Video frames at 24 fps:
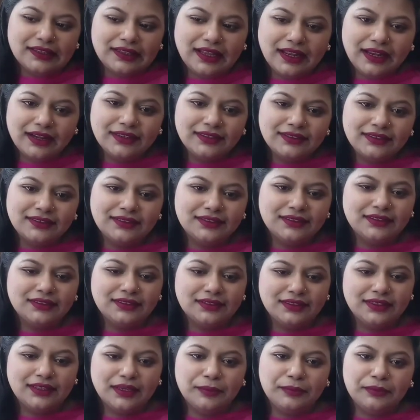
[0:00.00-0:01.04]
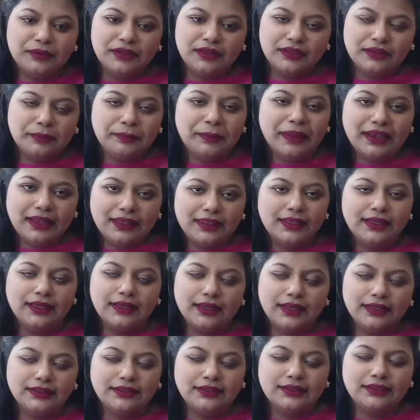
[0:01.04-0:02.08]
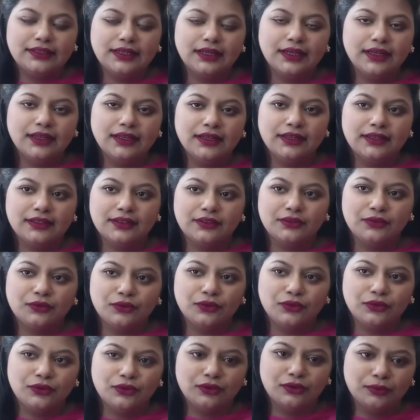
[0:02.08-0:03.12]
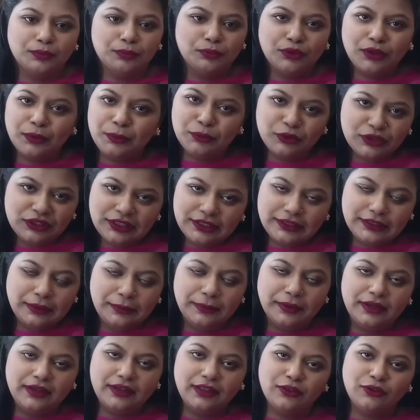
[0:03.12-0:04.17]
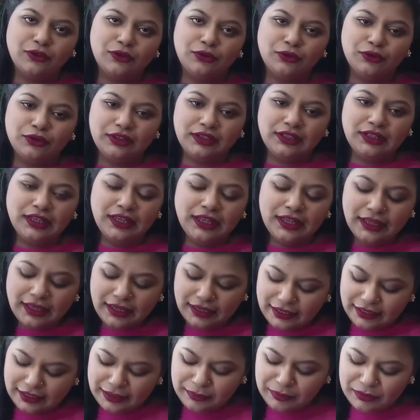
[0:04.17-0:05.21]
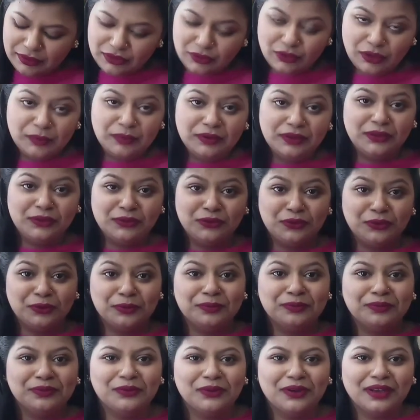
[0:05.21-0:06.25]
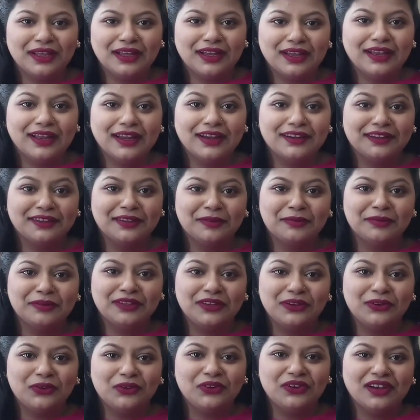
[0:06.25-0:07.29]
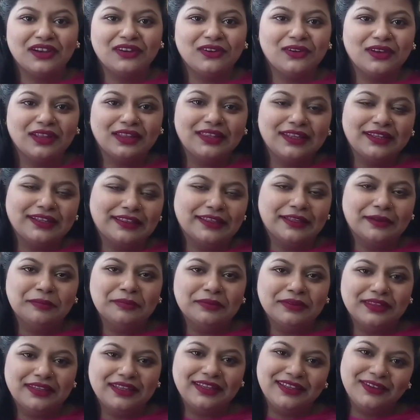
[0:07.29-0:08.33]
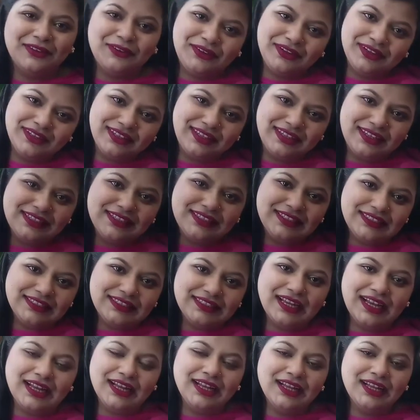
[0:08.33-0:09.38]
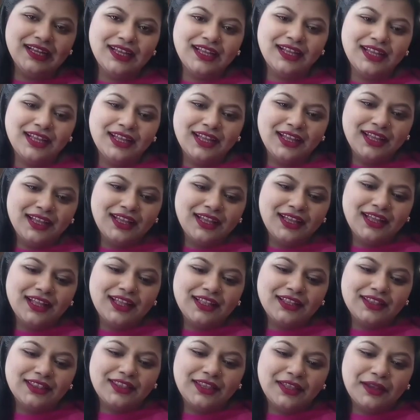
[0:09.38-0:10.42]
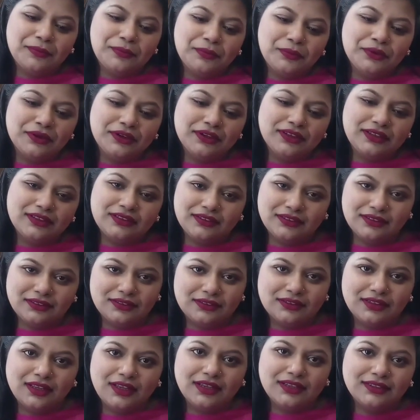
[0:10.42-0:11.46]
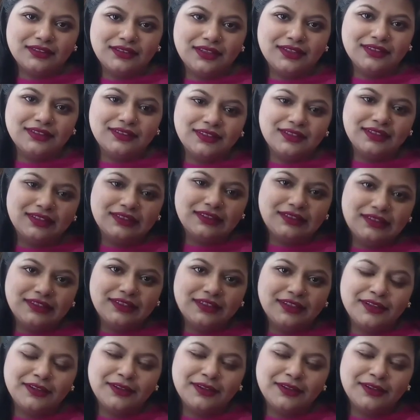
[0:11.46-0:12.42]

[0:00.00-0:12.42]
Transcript: কাজ শিখছি আমি একটা পার্লার থেকে কাজ শিখা তো পুরোপুরি শিখতে পারি না তখনই এমনিতেও আমি ইউটিউবগুলা ঘাটতাম টিউটোরিয়ালগুলো দেখতাম দেখে ওইখান থেকেই শিখা তারপরে আস্তে আস্তে মানে আপনি কি